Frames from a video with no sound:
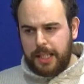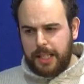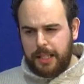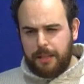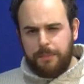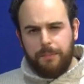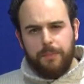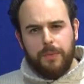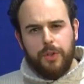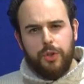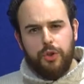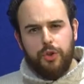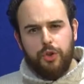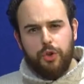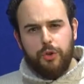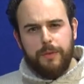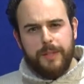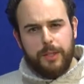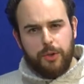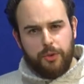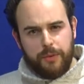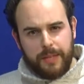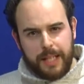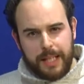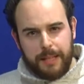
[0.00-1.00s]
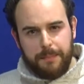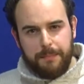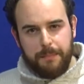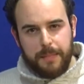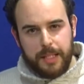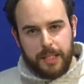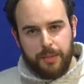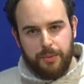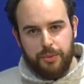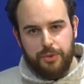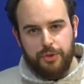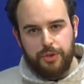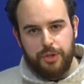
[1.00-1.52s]
9 ehm,
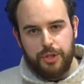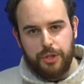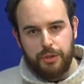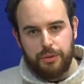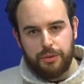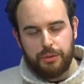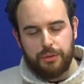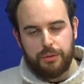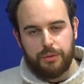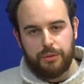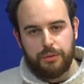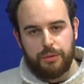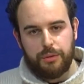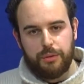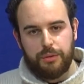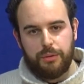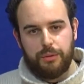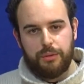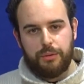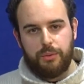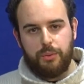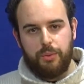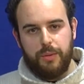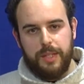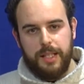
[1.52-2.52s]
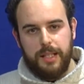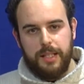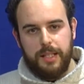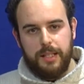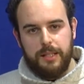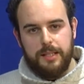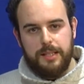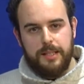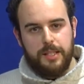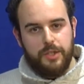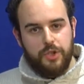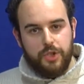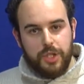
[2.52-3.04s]
novembre è uscito qui
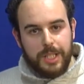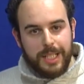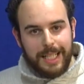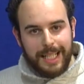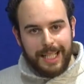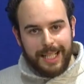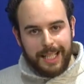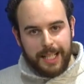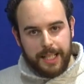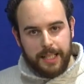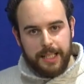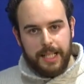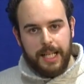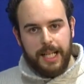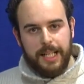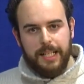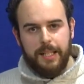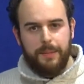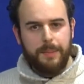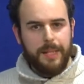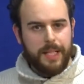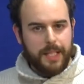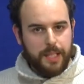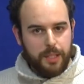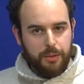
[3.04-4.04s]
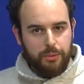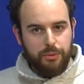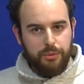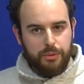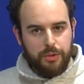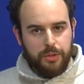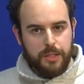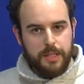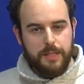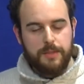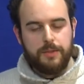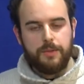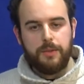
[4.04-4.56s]
in Sicilia, a Catania, ma anche in
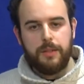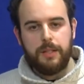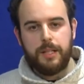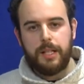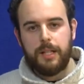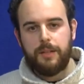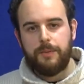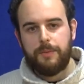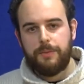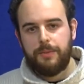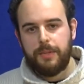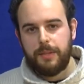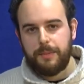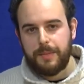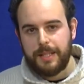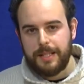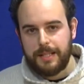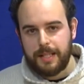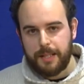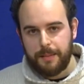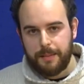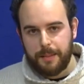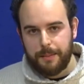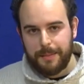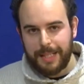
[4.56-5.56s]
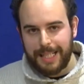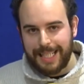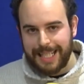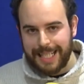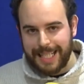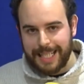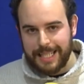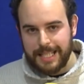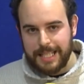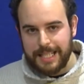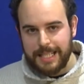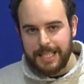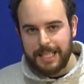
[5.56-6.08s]
tutto il resto d'Italia, un film che si chiama Ma la
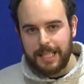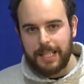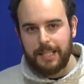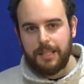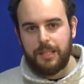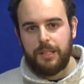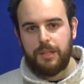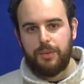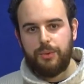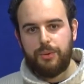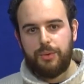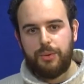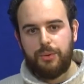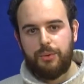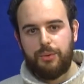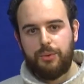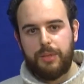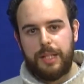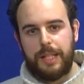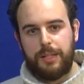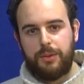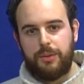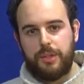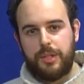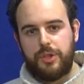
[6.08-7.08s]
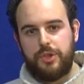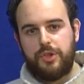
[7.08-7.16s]
razza, di cui ho curato la